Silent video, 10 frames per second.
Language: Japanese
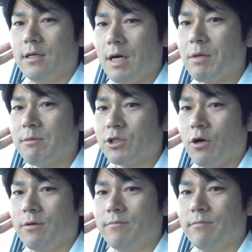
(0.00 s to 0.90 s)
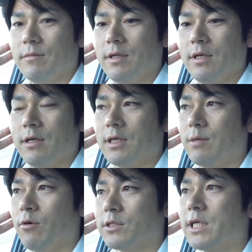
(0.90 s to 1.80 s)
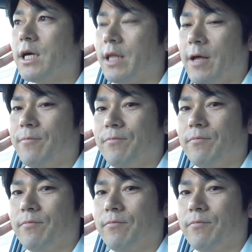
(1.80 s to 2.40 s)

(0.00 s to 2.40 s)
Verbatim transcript: 頑張りましょう。希望捨てないで